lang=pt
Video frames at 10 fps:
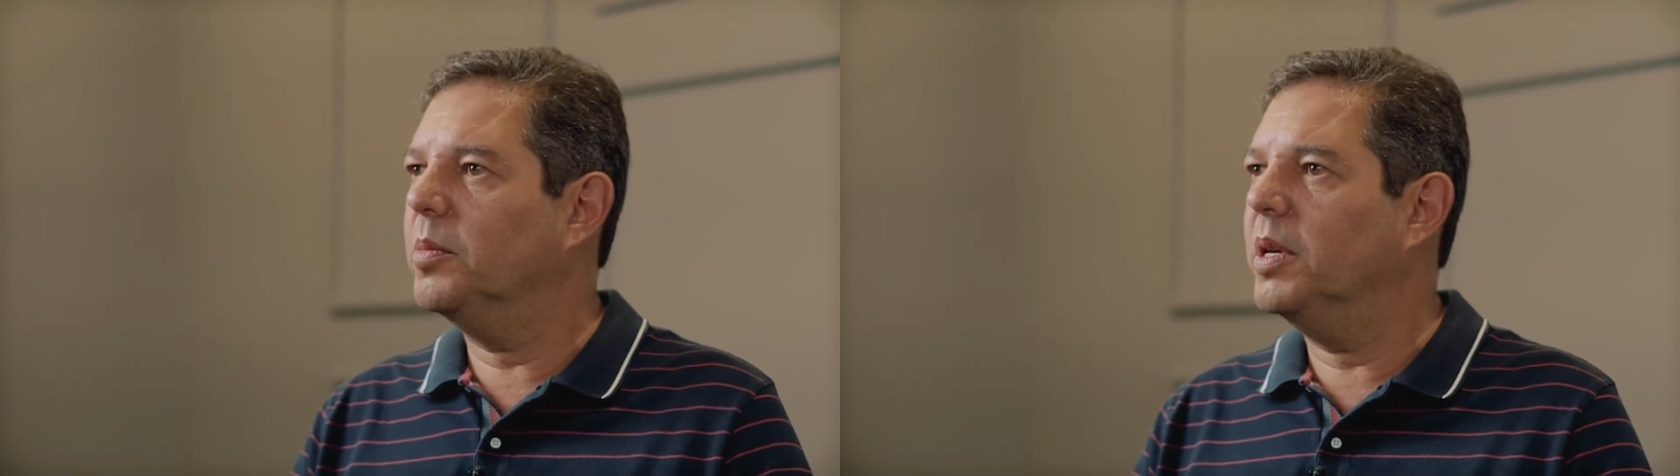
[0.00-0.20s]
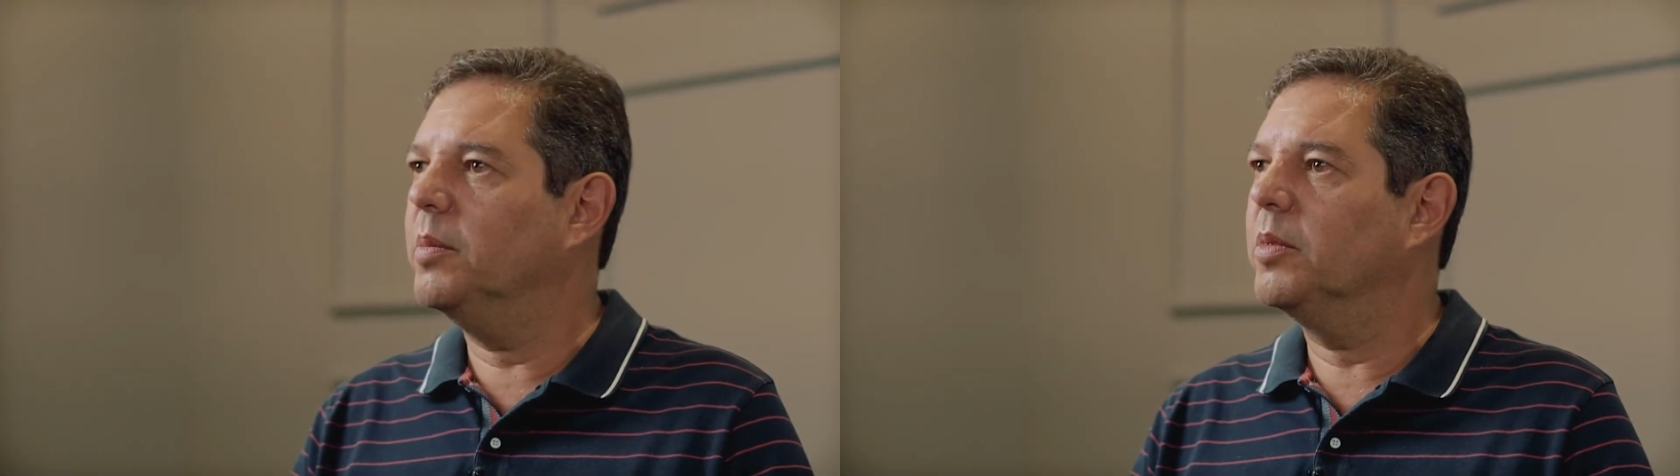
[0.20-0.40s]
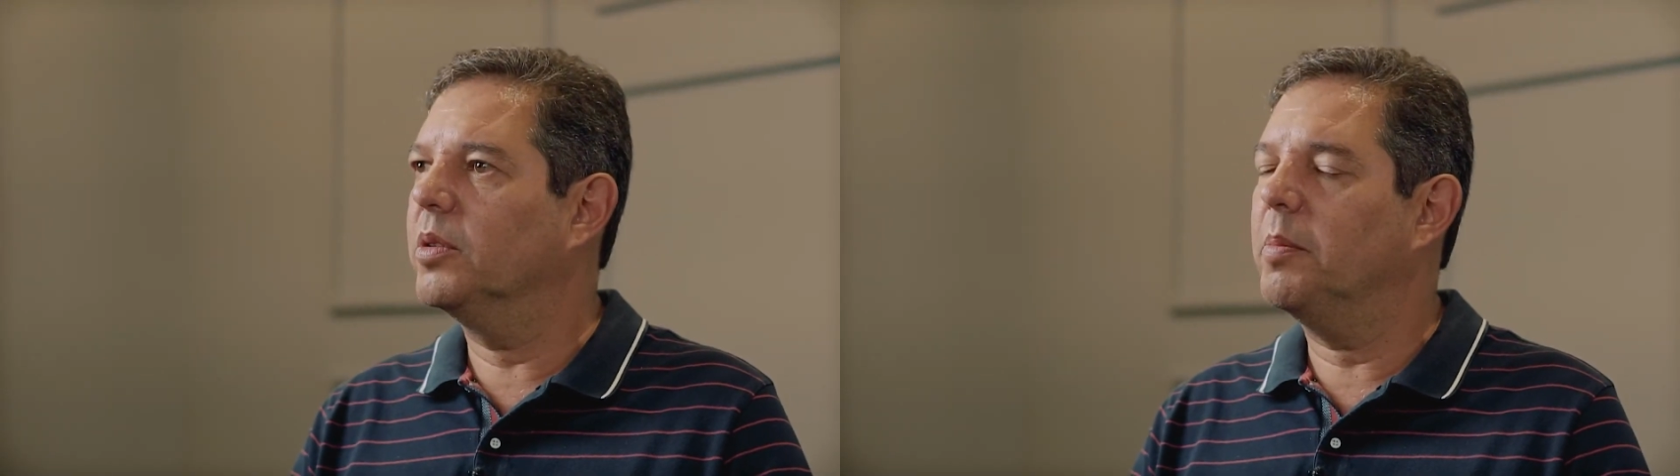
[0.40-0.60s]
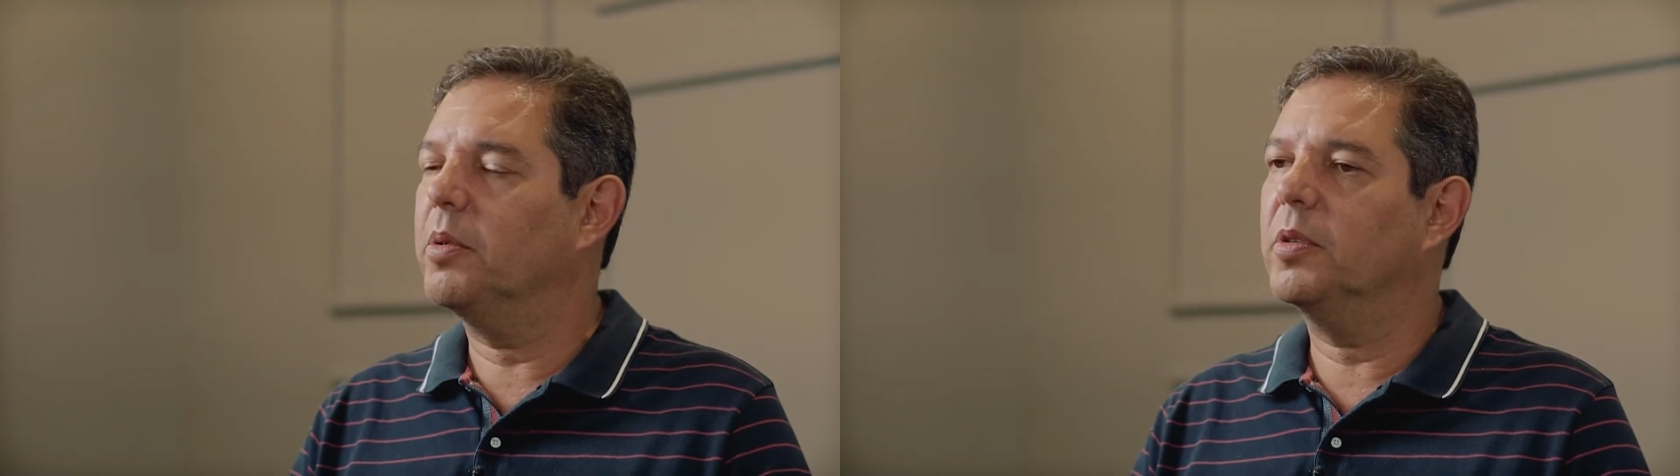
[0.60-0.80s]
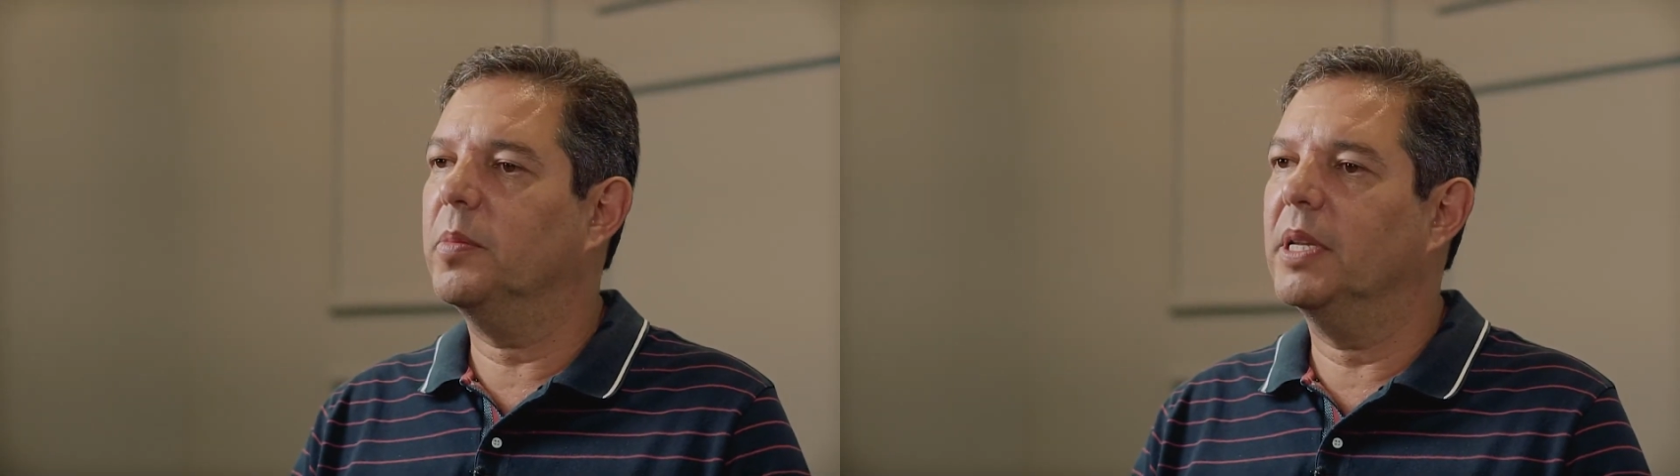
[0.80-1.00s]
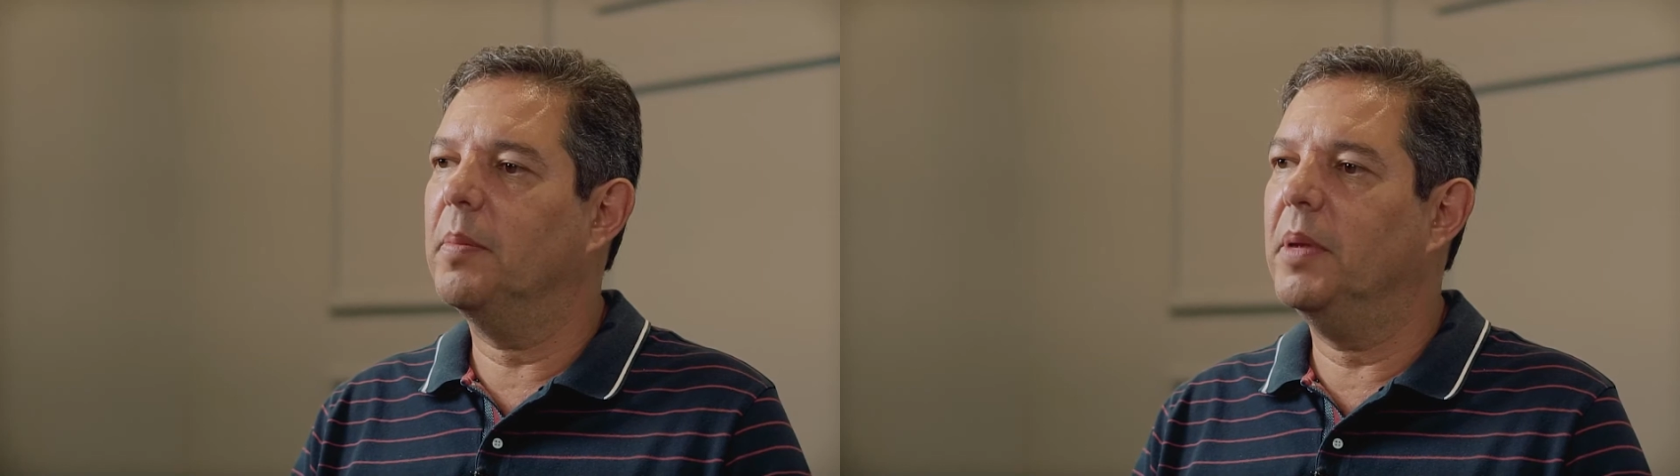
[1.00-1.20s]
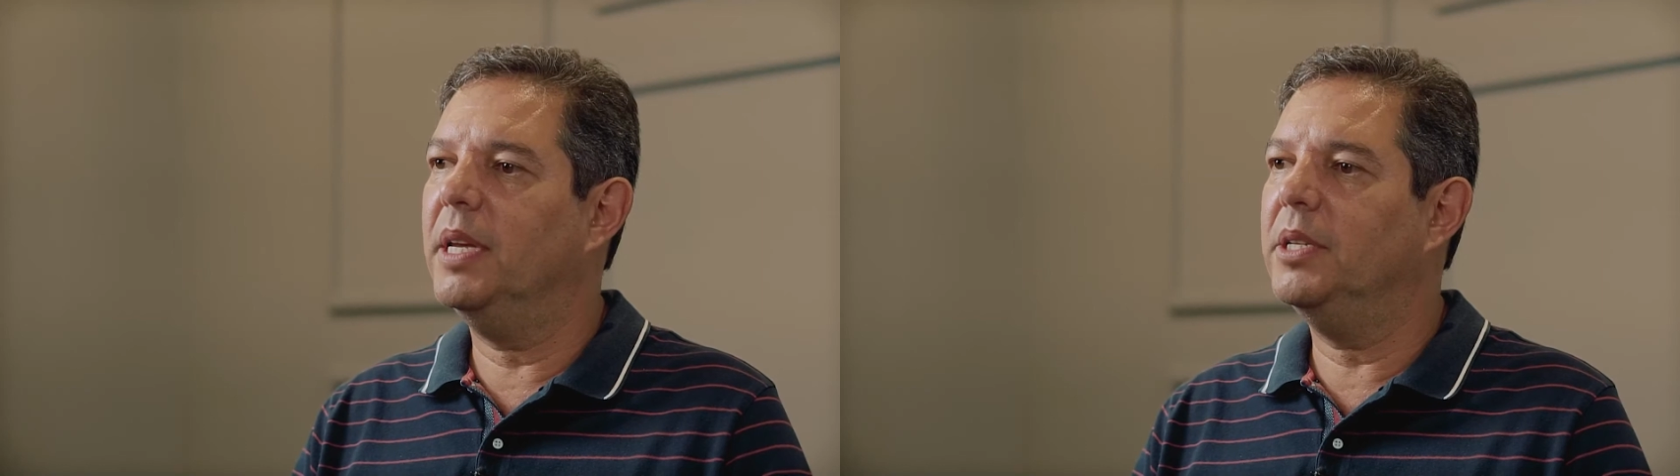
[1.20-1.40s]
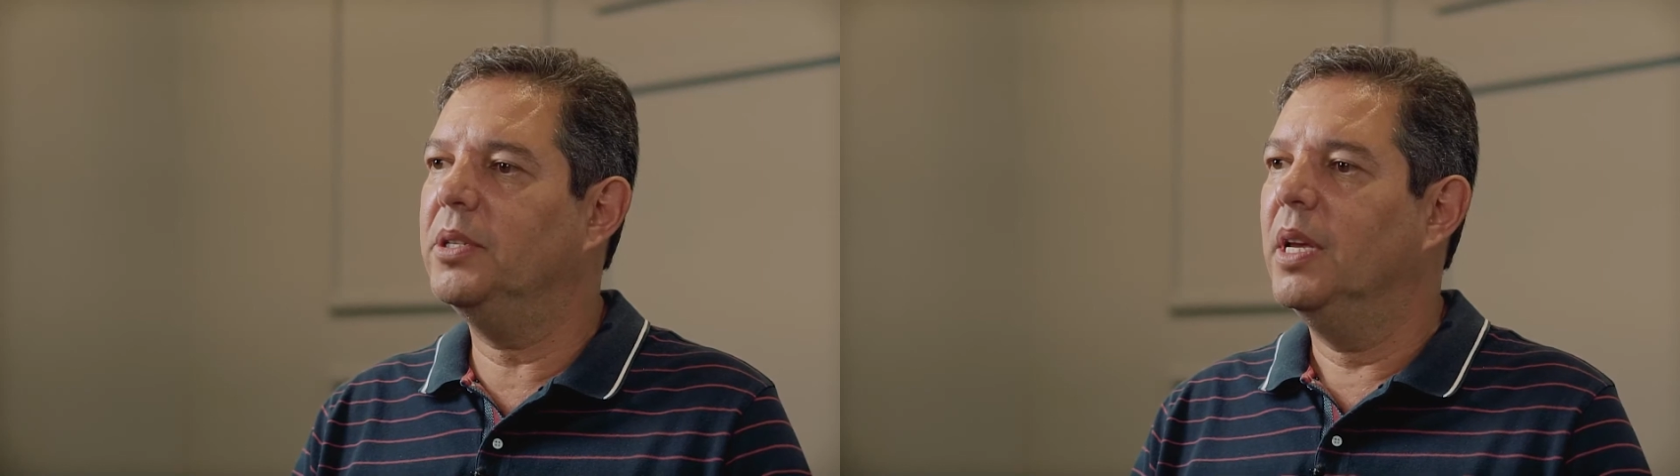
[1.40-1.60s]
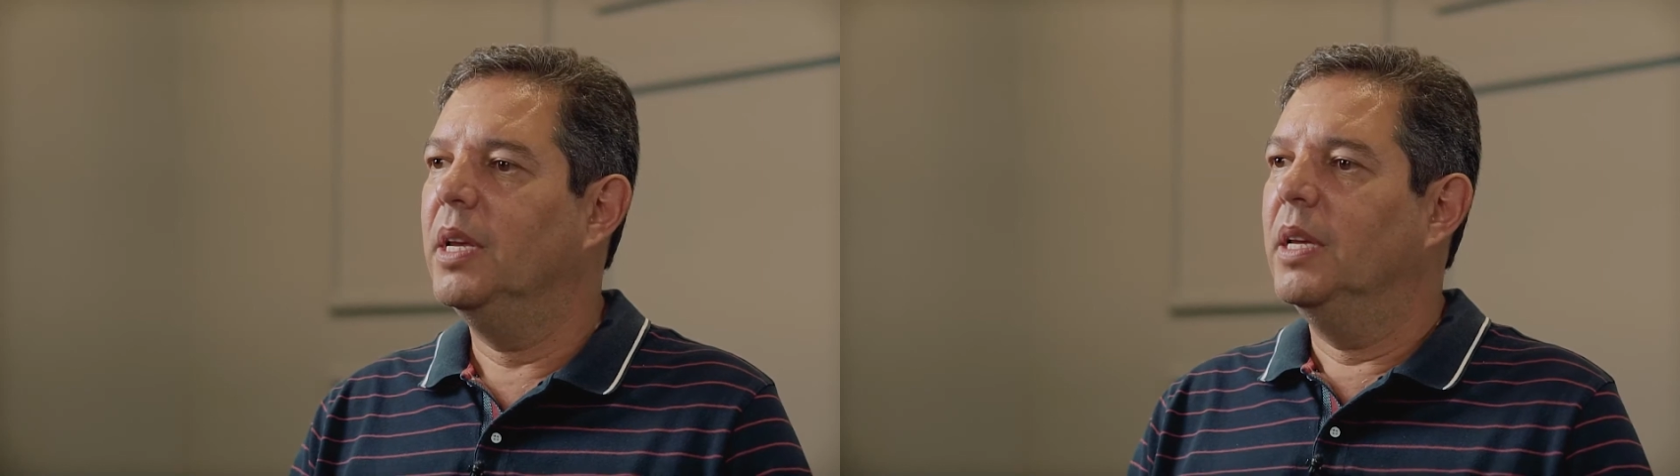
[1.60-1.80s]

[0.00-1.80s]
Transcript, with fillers: membros aproximadamente.